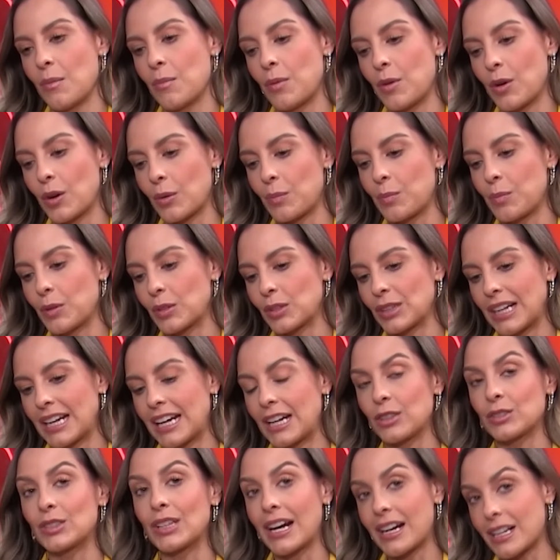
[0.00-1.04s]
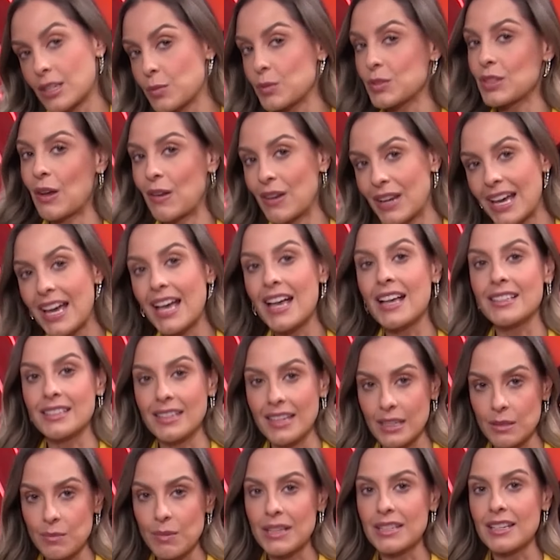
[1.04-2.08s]
por, por tener otras responsabilidades,
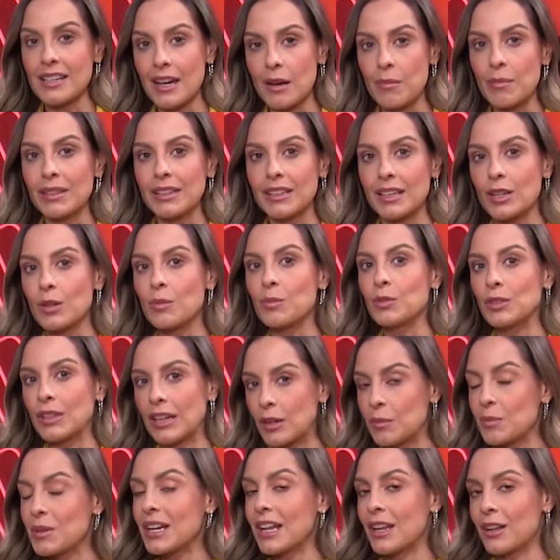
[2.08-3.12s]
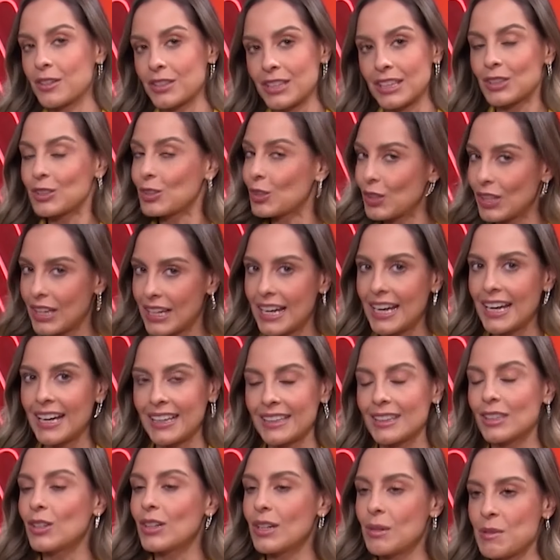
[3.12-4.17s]
que es básicamente el común denominador de toda la
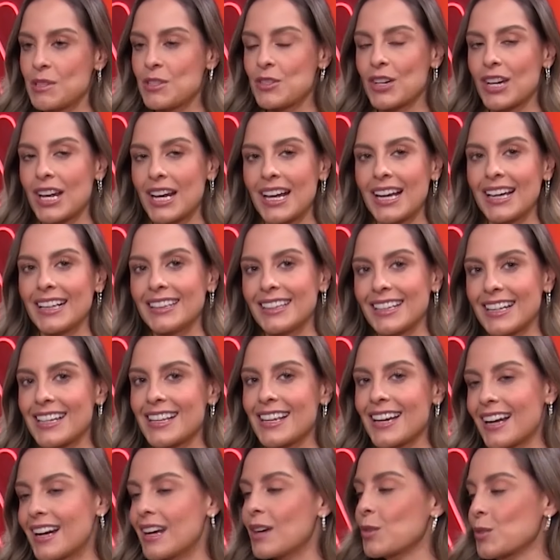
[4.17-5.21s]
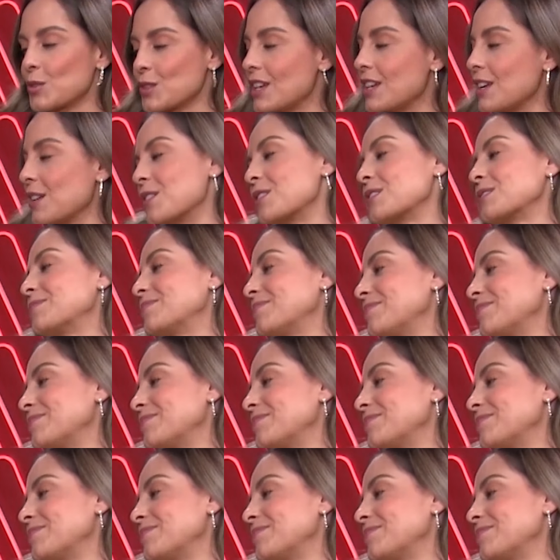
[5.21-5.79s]
gente o de la mayoría de la gente que llega a la voz senior.